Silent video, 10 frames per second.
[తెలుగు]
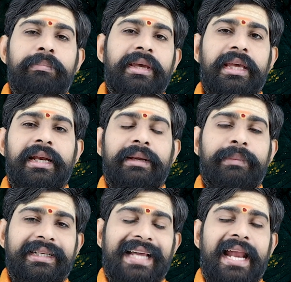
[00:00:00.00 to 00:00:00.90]
మీరు
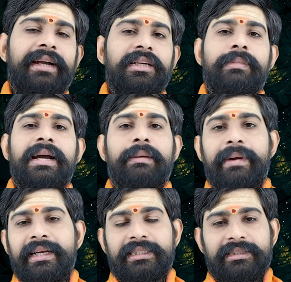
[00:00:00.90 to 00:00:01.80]
మీ టాలెంట్ని బాగా
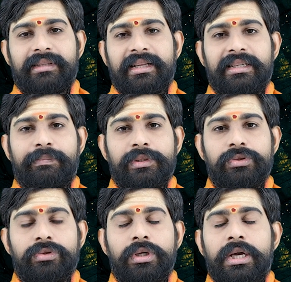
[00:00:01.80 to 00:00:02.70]
బయటికి తీస్తారని
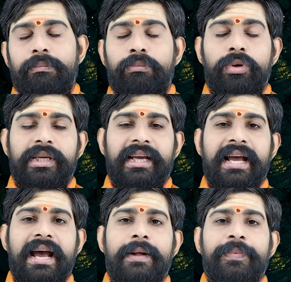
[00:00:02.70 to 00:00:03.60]
చెప్పచ్చు
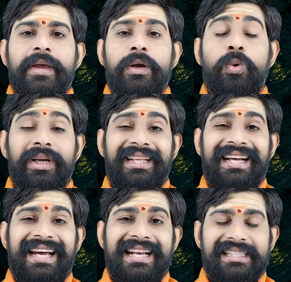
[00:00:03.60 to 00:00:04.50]
ముఖ్యంగా కొన్ని
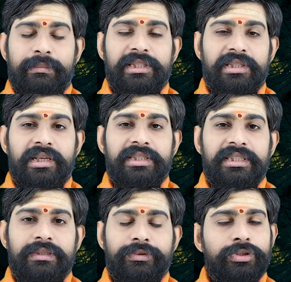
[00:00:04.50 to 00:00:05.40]
రకాల సమస్యల
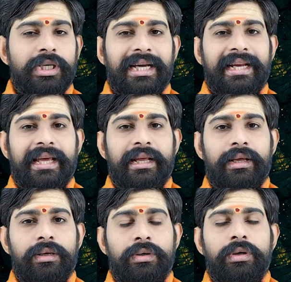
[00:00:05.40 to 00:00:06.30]
నుంచి ఉద్యోగ
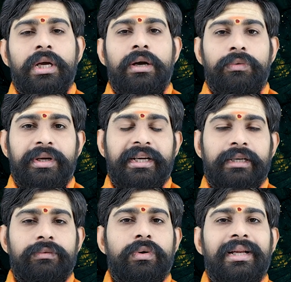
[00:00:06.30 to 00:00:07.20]
కార్యాలయాల్లో
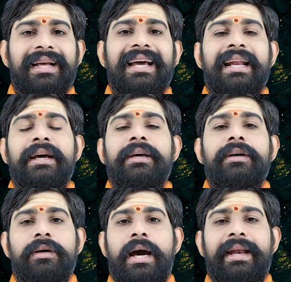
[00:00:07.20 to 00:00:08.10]
ఉండేటటువంటి కొన్ని రకాల
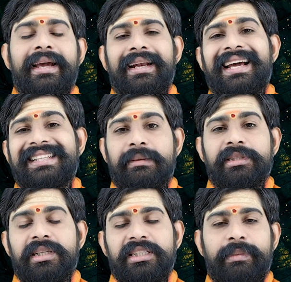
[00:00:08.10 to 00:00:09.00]
అనేక రకాల
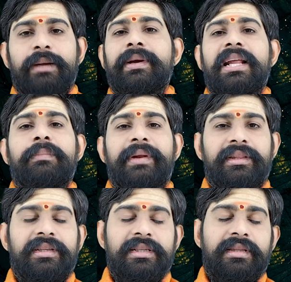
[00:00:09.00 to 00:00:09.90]
సమస్యల నుంచి బయటపడడానికి
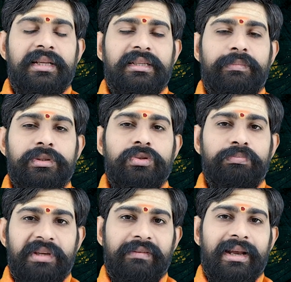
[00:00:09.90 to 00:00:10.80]
ప్రయత్నం చేస్తారని చెప్పొచ్చు
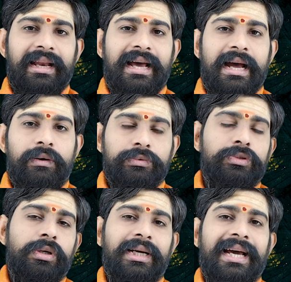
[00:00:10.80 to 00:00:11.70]
మీ వల్ల
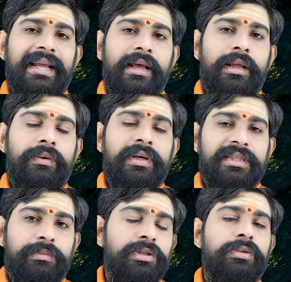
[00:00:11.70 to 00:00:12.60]
ఉద్యోగ కార్యాలయంలో ఉండే
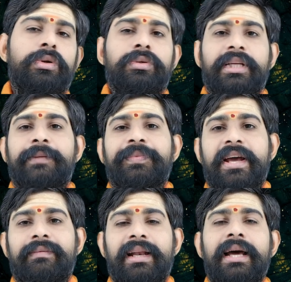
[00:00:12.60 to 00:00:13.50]
సమస్యలు తొలుగుతాయి
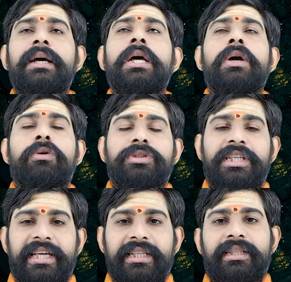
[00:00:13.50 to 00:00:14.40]
దానివల్ల కొంచెం
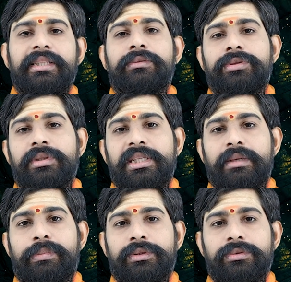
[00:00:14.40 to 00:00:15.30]
కీర్తి అయితే వస్తుందని
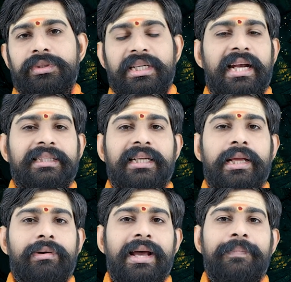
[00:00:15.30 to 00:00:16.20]
చెప్పొచ్చు
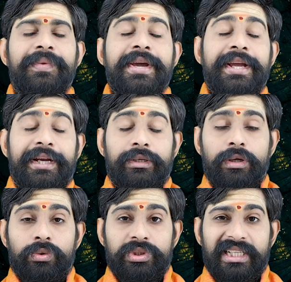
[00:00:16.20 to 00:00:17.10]
స్త్రీలందరికీ కూడా
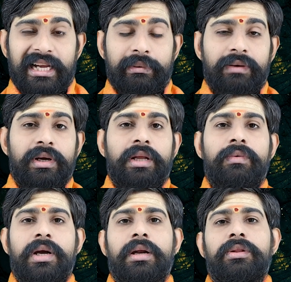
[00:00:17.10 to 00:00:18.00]
ఇంట్లో రుచికరమైన
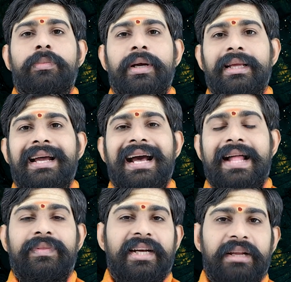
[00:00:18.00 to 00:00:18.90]
వంటలు వండడంతో పాటుగా
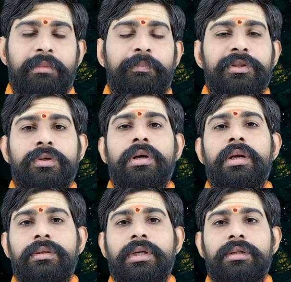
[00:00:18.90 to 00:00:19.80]
అందరినీ
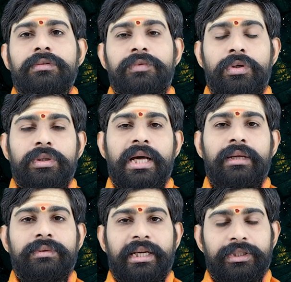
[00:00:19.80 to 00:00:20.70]
మెప్పించుకోగలుగుతారు
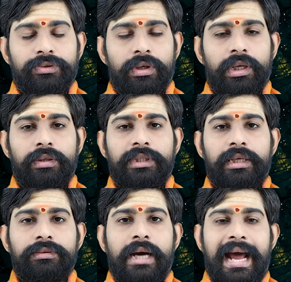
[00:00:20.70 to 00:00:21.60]
విరోధాలు
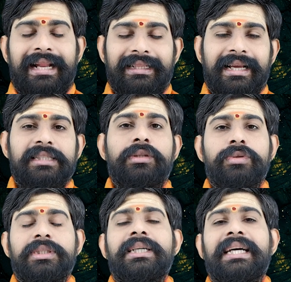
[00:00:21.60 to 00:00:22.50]
తగ్గించుకోగలుగుతారు ఆనందంగా
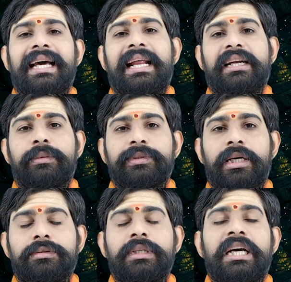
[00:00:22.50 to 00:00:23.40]
సంతోషంగా కాలాన్ని
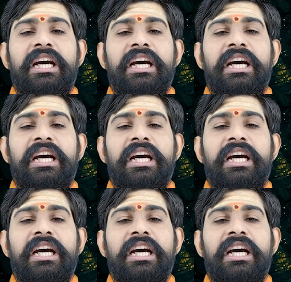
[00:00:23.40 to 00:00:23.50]
గడుపుతారు